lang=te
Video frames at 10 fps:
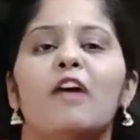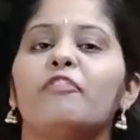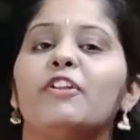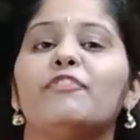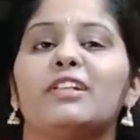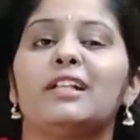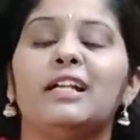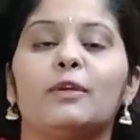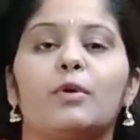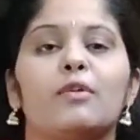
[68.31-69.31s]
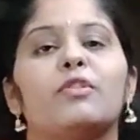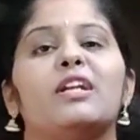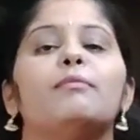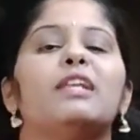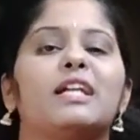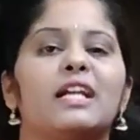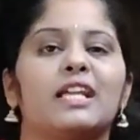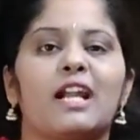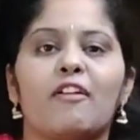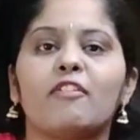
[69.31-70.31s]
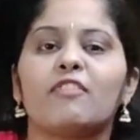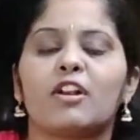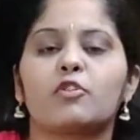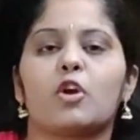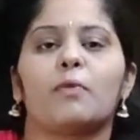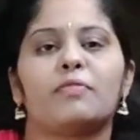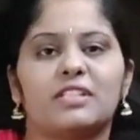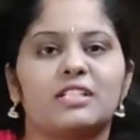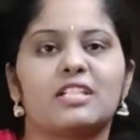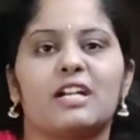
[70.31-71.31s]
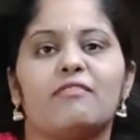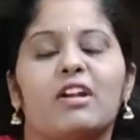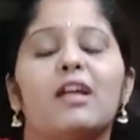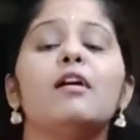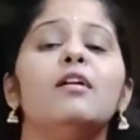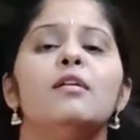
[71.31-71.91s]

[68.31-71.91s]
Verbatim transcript: ఆఫ్లైన్ ఫెసిలిటీ కూడా ఉందండి మీరు ఇక్కడికి రావడం వల్ల షాప్ విజిట్ చేయడం వల్ల